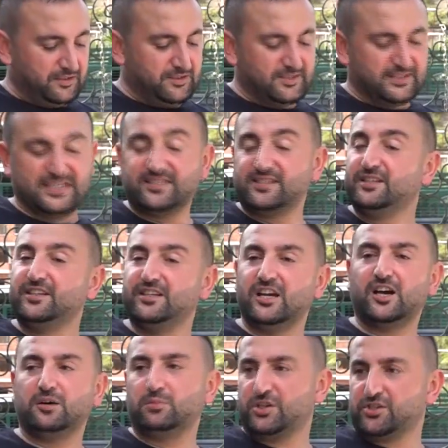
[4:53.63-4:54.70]
sesini
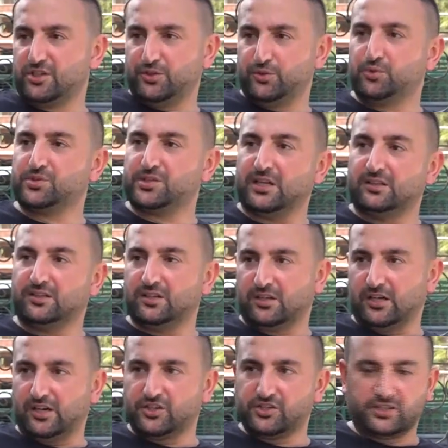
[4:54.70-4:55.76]
ne amaçla yükseltti
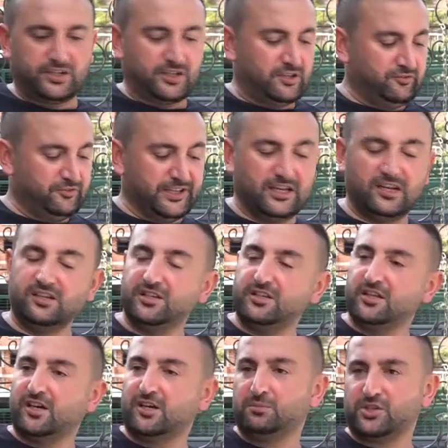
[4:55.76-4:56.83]
karşı taraf,
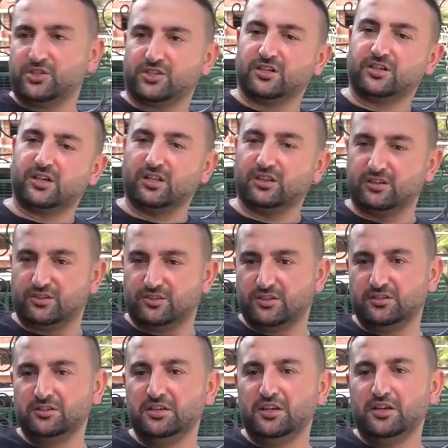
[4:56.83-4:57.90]
elini ne amaçla
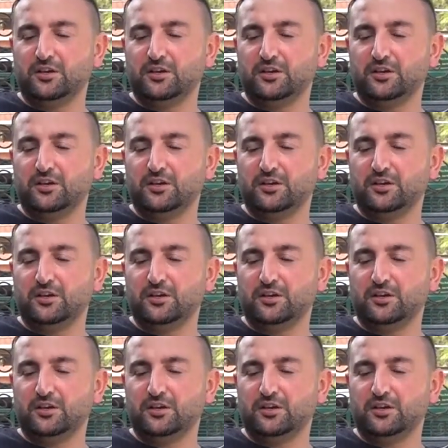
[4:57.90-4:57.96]
kaldırdı.